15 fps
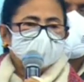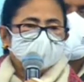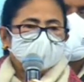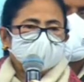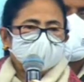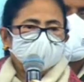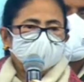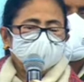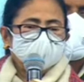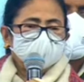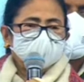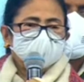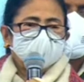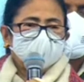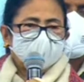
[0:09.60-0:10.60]
চালু
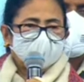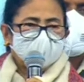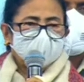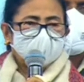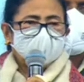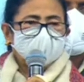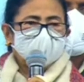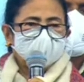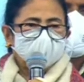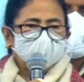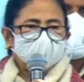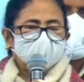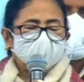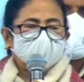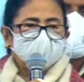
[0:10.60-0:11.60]
রাখা থাকবে
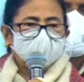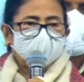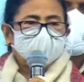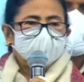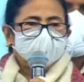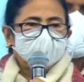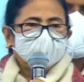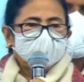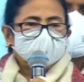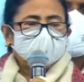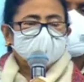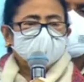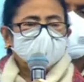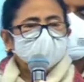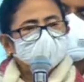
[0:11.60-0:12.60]
কি না সেটা
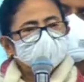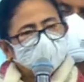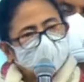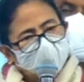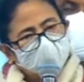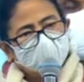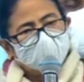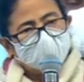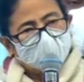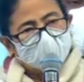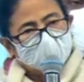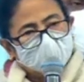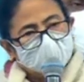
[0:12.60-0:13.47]
নিয়ে একটু রিভিউ করো